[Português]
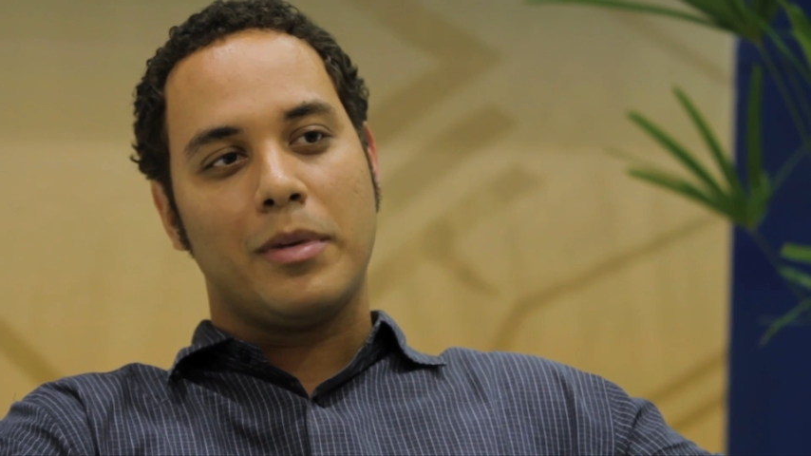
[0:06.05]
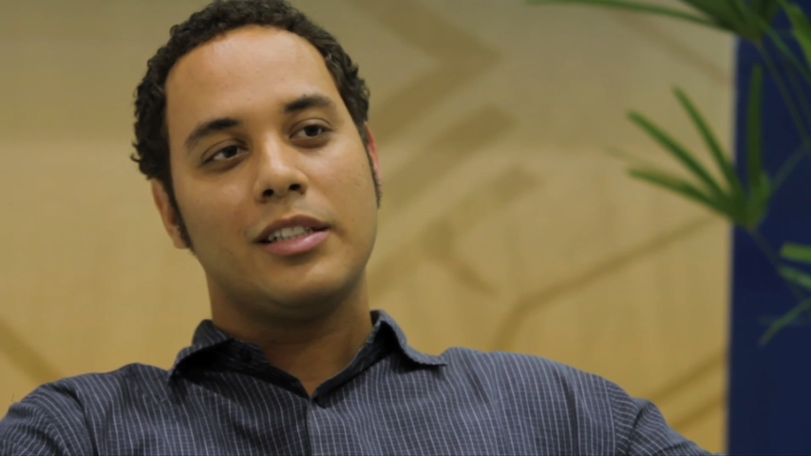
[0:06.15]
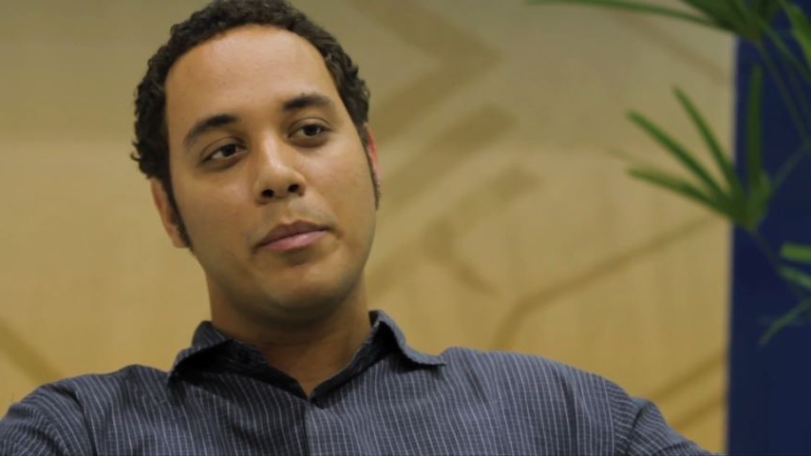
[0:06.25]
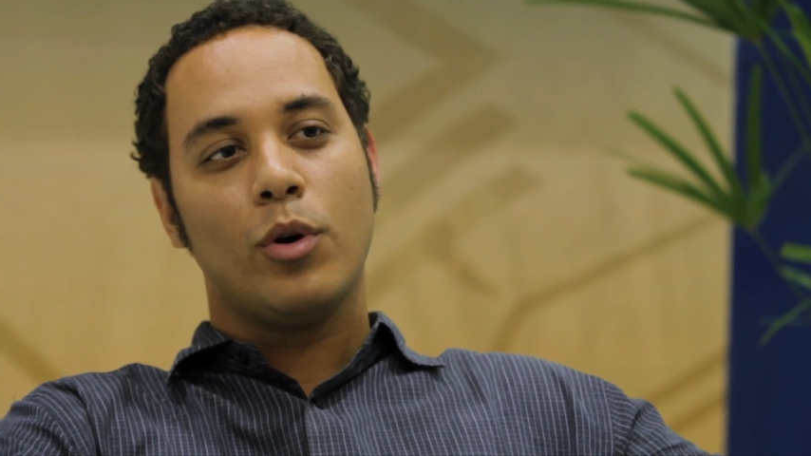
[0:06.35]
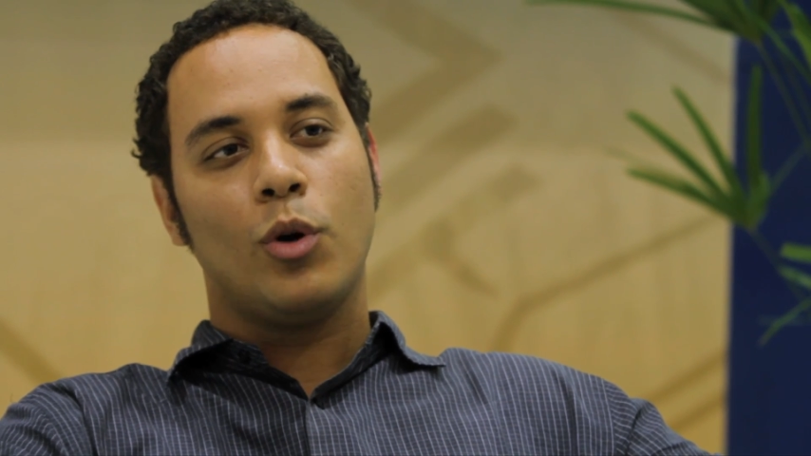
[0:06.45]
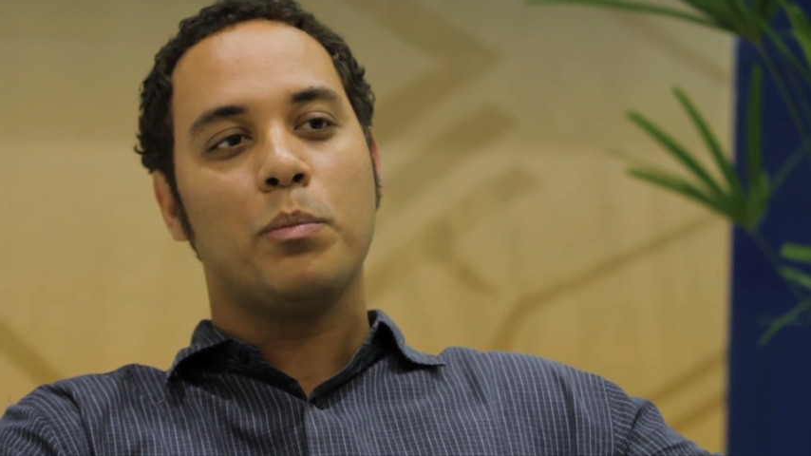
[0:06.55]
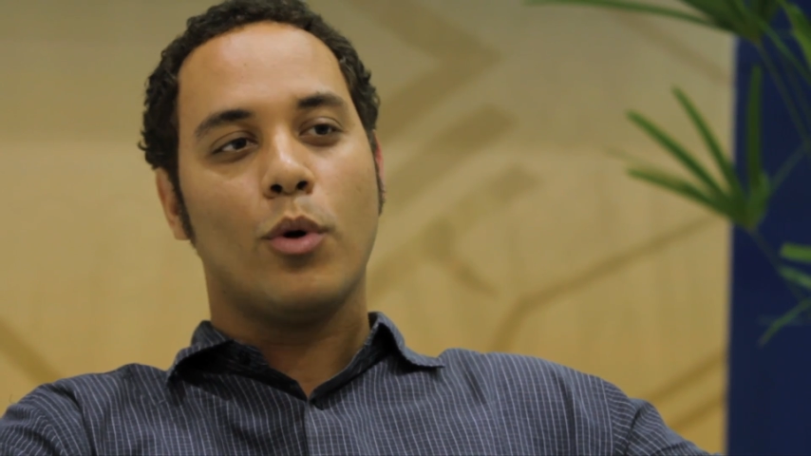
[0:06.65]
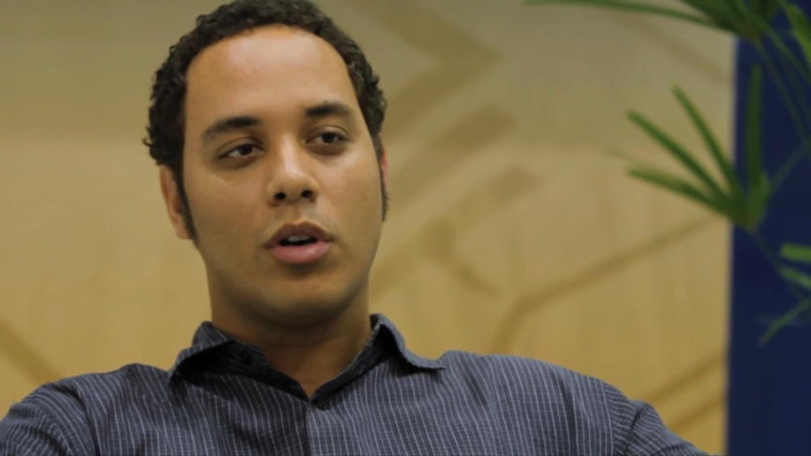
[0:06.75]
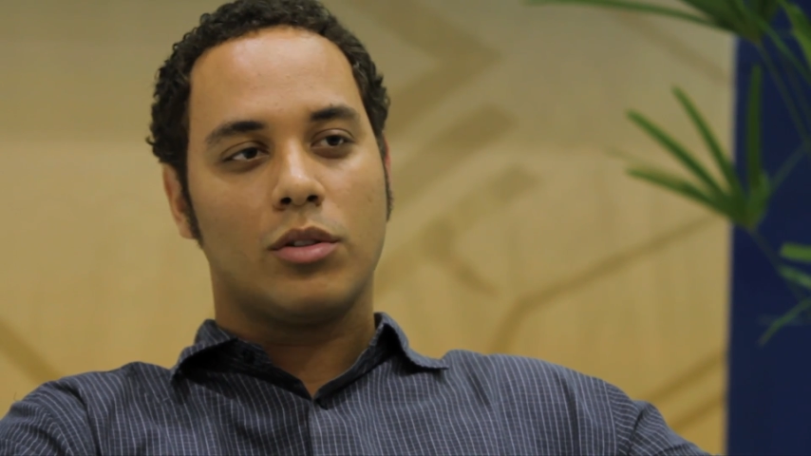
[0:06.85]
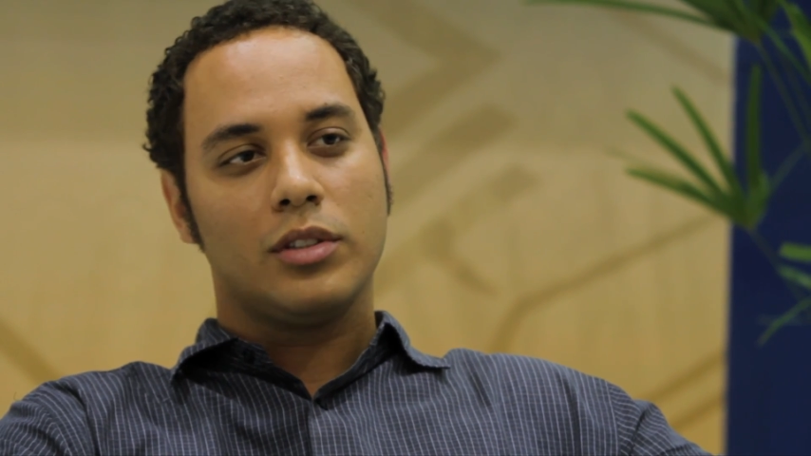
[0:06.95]
Amado demorou um
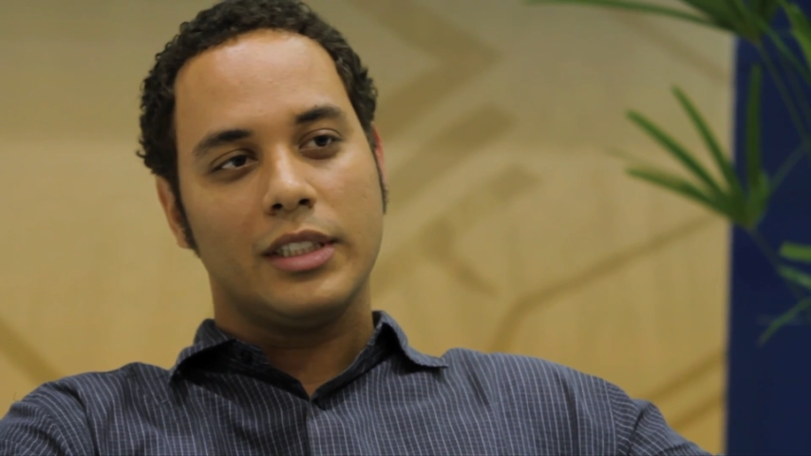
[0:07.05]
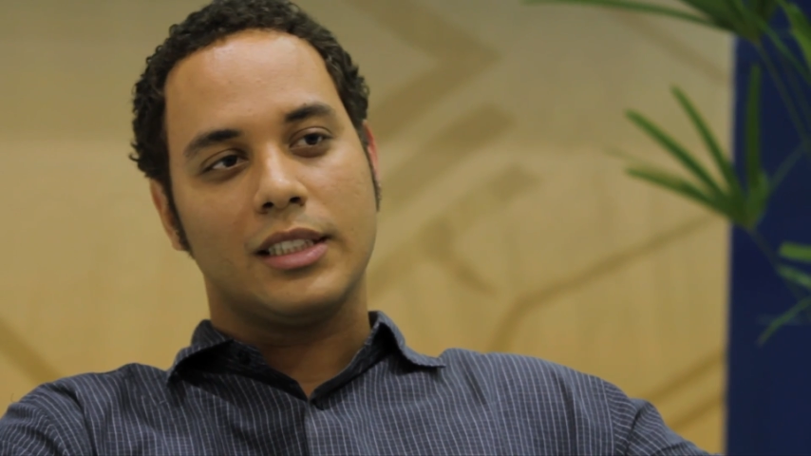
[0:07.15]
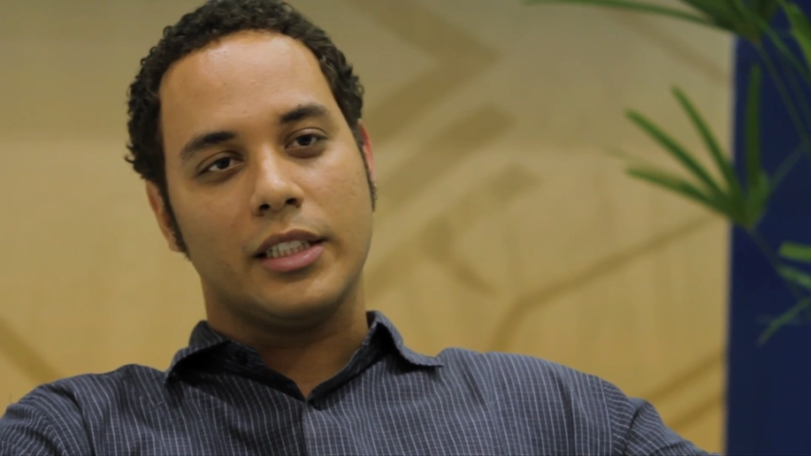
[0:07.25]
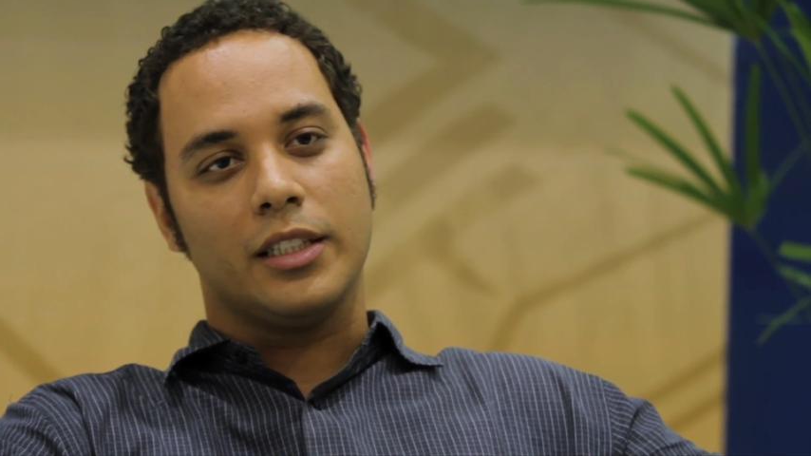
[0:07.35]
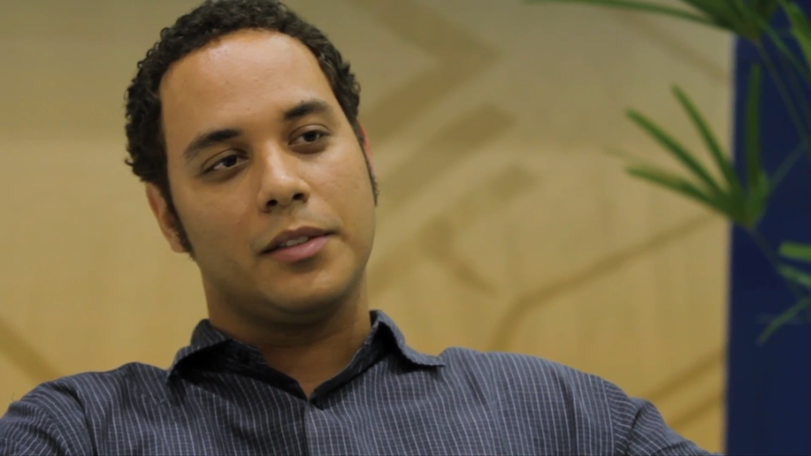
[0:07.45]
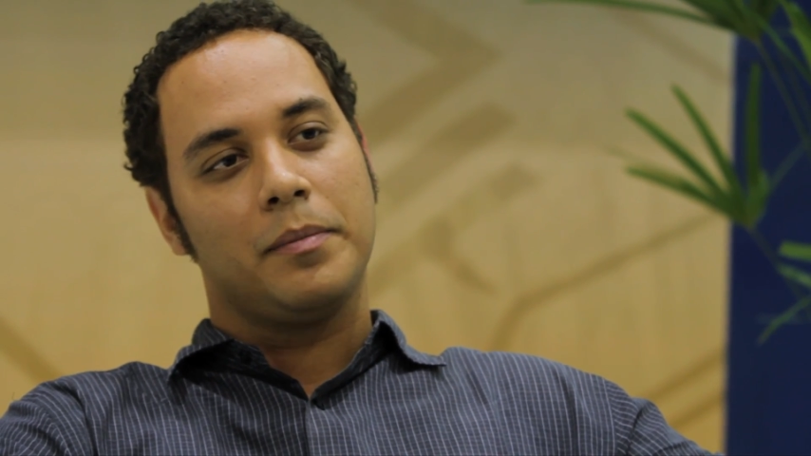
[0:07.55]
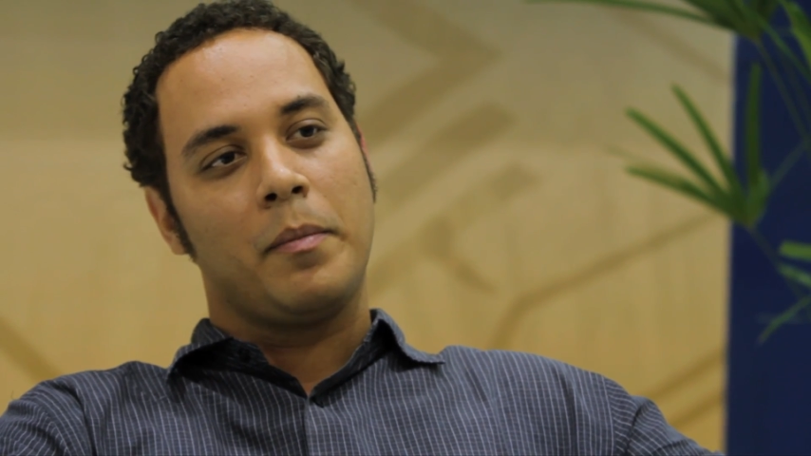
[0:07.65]
pouco a acontecer.